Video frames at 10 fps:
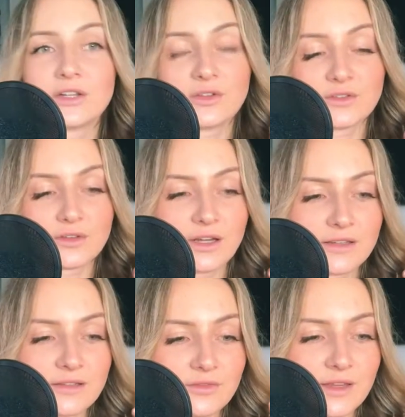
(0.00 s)
ihr könnt sogar
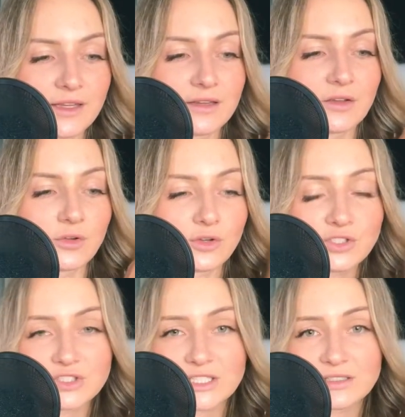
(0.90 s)
deswegen
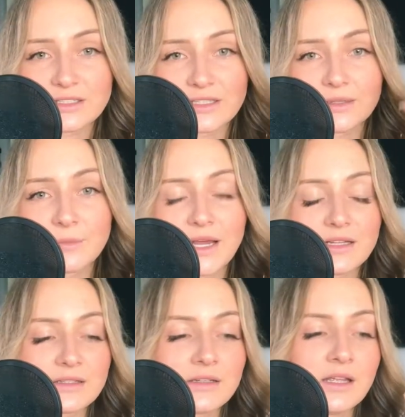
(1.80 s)
Rückschritte
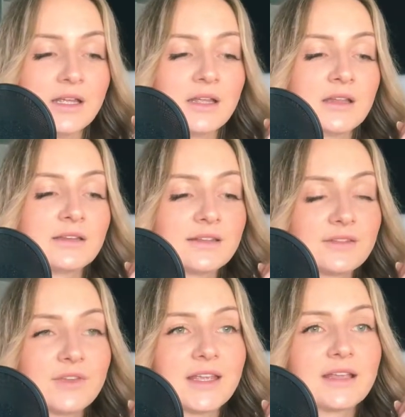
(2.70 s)
machen.
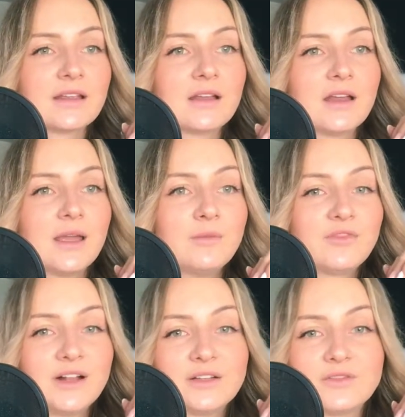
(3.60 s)
Deswegen
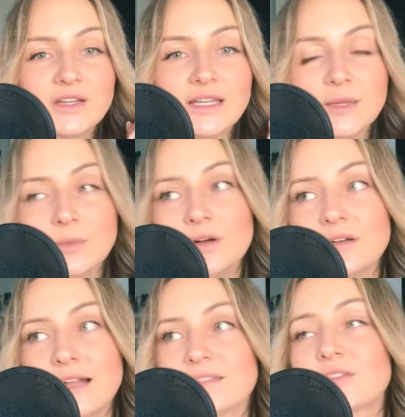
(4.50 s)
empfehlen wir
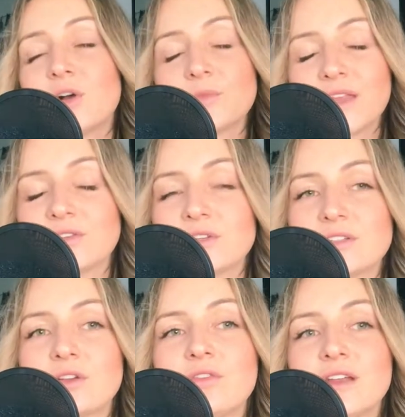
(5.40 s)
immer, also kommt natürlich
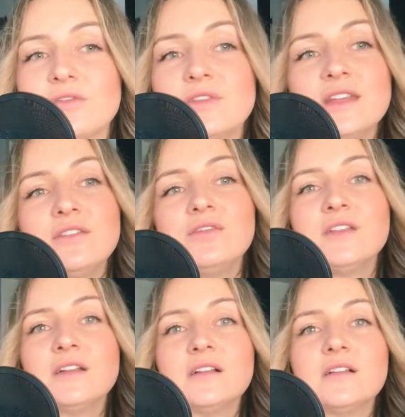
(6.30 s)
darauf an, wie
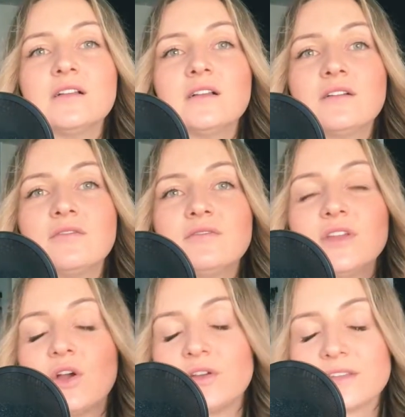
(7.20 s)
viel,
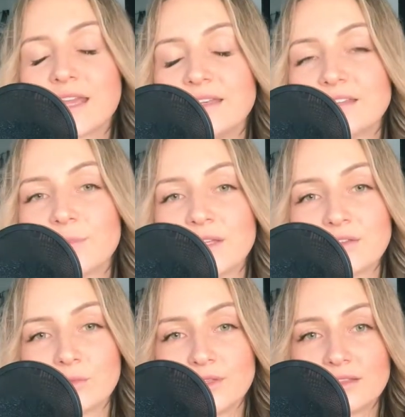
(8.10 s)
wie euer
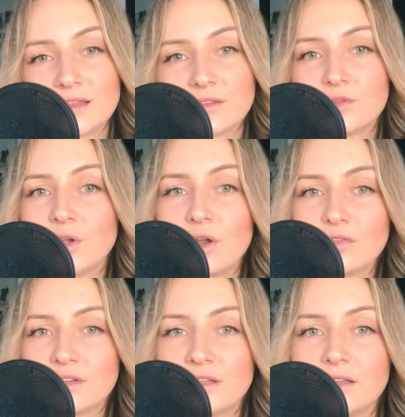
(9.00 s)
Trainingspensum ist, also wie
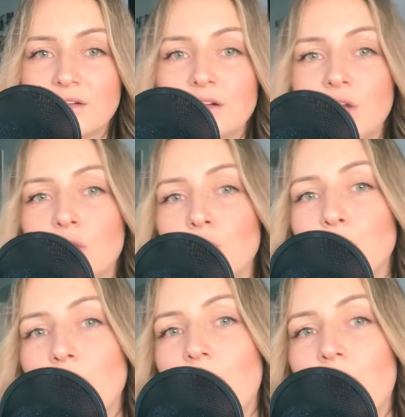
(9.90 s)
häufig ihr
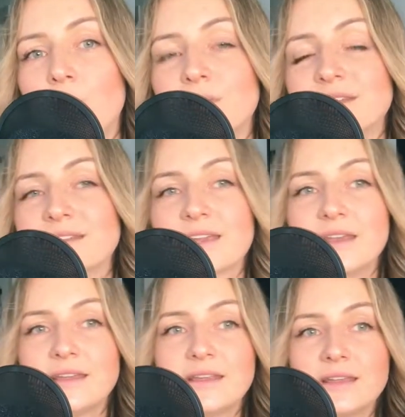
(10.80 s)
überhaupt ins
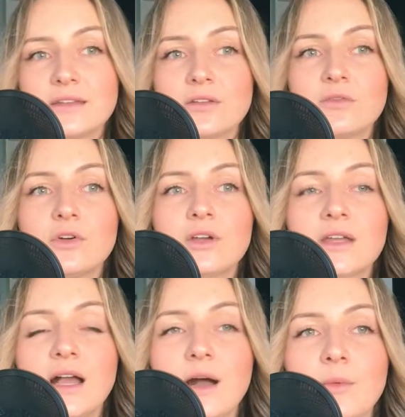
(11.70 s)
Training geht in der
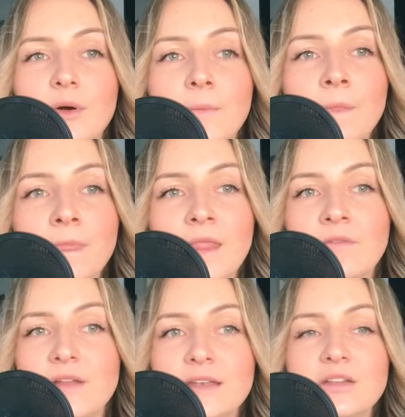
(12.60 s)
Woche. Aber
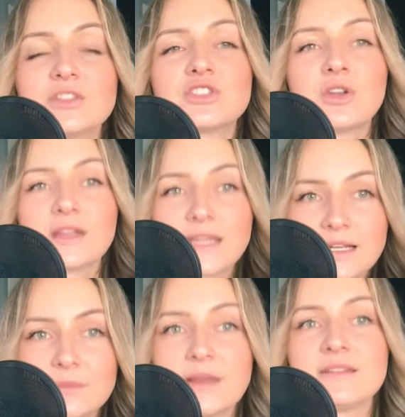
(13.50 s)
wenn ihr schon
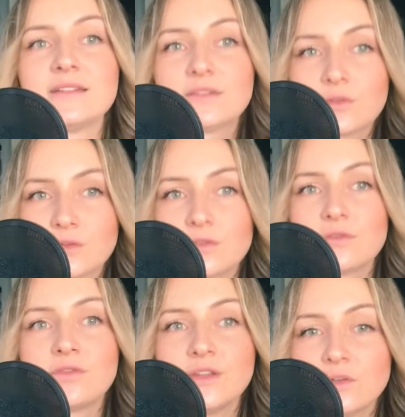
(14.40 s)
regelmäßig so
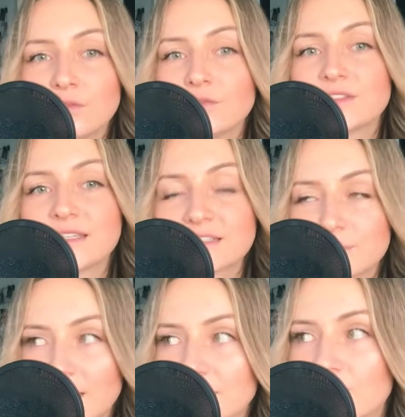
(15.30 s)
vier, fünf, sechs
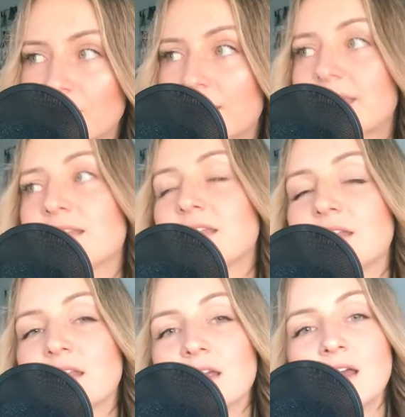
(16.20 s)
Mal die Woche geht,
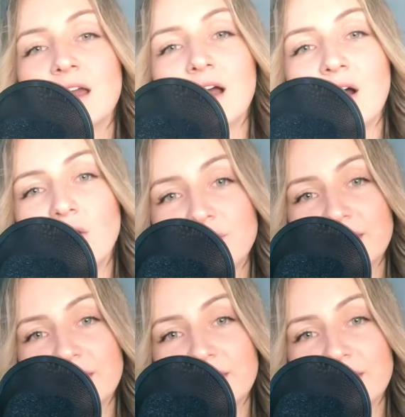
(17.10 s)
dann auf